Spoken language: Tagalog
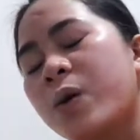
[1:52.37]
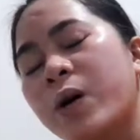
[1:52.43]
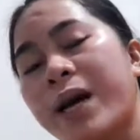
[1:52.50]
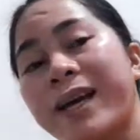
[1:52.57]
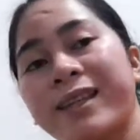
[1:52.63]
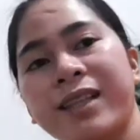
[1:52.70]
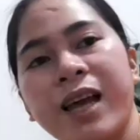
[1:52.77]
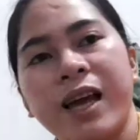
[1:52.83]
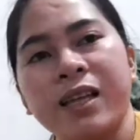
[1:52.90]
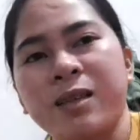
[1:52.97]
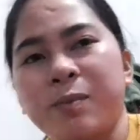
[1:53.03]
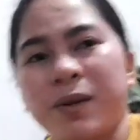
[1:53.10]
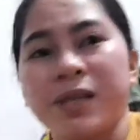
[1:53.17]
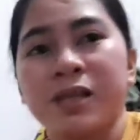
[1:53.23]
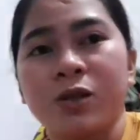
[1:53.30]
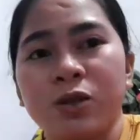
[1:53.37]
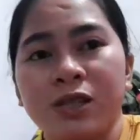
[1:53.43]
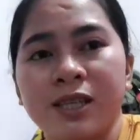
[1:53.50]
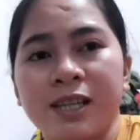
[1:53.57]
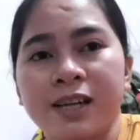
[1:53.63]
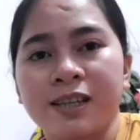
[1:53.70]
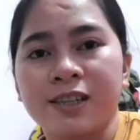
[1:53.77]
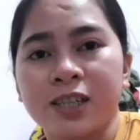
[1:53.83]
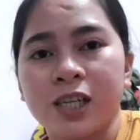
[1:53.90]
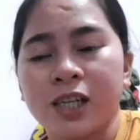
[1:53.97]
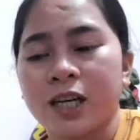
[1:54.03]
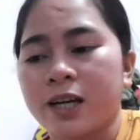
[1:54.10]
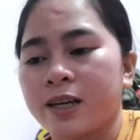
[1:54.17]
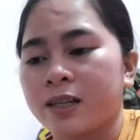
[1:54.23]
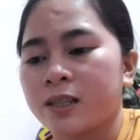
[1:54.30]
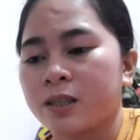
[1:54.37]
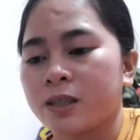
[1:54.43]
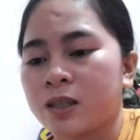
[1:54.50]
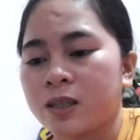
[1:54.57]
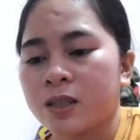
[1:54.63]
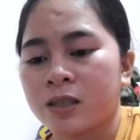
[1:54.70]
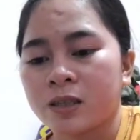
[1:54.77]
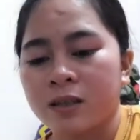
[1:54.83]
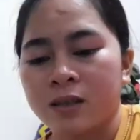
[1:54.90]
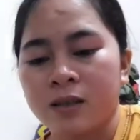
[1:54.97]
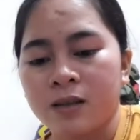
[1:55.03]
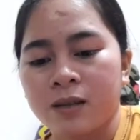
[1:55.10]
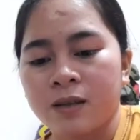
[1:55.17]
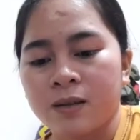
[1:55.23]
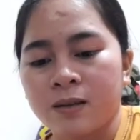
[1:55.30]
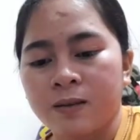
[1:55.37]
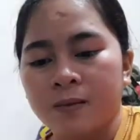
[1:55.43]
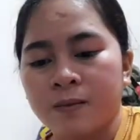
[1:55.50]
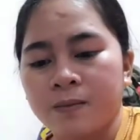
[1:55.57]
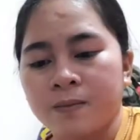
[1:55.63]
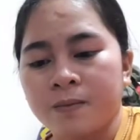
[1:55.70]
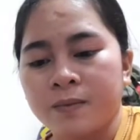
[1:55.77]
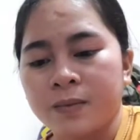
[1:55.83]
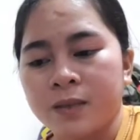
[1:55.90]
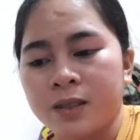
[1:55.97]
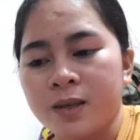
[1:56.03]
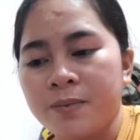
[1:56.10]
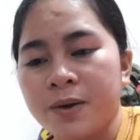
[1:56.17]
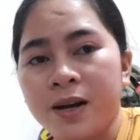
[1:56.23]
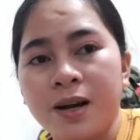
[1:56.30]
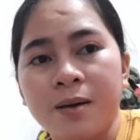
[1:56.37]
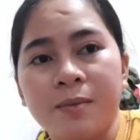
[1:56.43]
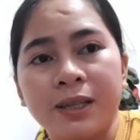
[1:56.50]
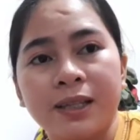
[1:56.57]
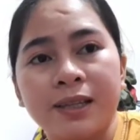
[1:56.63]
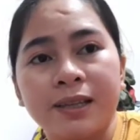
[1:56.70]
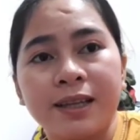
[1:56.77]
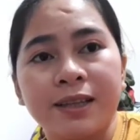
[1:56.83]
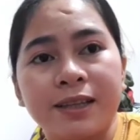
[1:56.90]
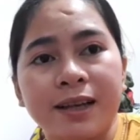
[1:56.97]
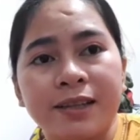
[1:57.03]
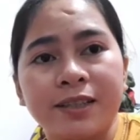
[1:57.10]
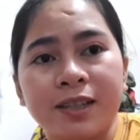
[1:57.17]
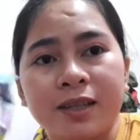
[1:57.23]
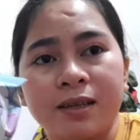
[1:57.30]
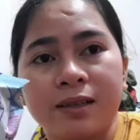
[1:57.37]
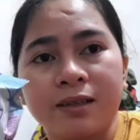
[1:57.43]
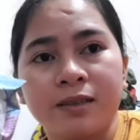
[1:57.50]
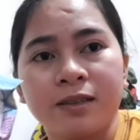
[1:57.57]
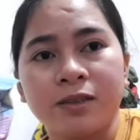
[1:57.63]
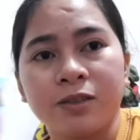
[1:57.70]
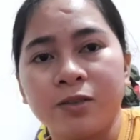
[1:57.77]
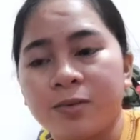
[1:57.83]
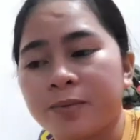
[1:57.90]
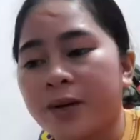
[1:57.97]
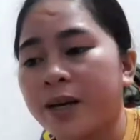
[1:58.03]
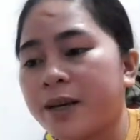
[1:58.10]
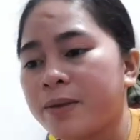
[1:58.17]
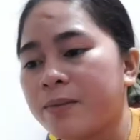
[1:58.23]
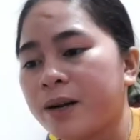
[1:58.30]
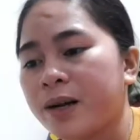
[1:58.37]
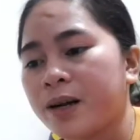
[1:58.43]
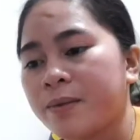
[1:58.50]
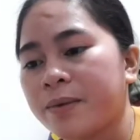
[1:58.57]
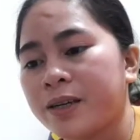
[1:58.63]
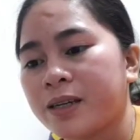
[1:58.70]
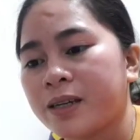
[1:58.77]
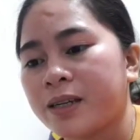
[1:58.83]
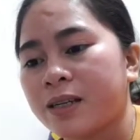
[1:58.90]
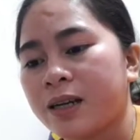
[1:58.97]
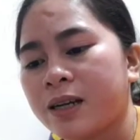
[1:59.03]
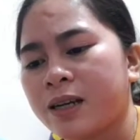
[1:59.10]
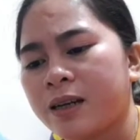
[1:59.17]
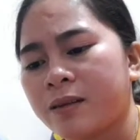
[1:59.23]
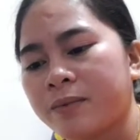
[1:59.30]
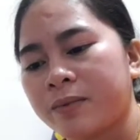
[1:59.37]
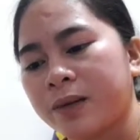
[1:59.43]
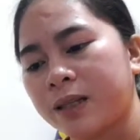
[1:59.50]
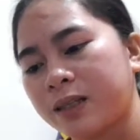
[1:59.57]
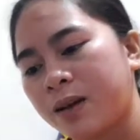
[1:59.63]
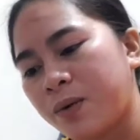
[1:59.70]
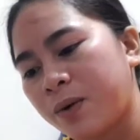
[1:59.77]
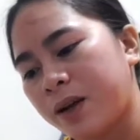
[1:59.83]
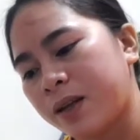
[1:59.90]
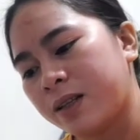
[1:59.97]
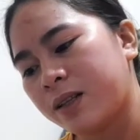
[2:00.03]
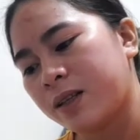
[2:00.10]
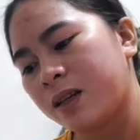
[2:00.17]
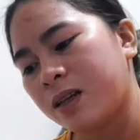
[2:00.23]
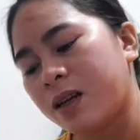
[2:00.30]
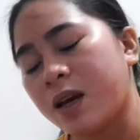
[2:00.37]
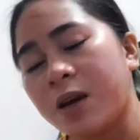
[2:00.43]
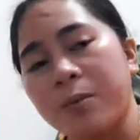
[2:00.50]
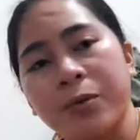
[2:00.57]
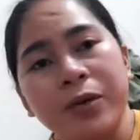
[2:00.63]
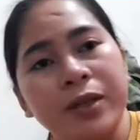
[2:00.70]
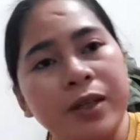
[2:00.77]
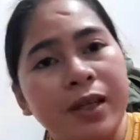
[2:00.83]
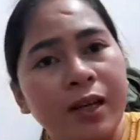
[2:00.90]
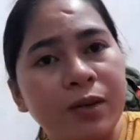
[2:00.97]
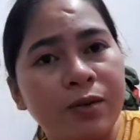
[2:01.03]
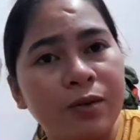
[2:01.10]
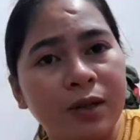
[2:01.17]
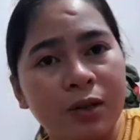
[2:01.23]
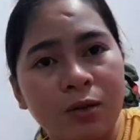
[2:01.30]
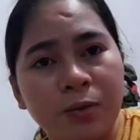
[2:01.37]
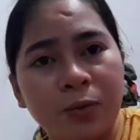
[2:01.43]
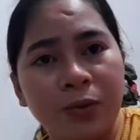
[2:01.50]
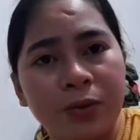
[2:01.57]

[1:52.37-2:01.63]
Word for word: 88 pesos lang siya, guys. Sa mga matatanda dyan, yung may mga may hina ng katawan, pwede kayong ito po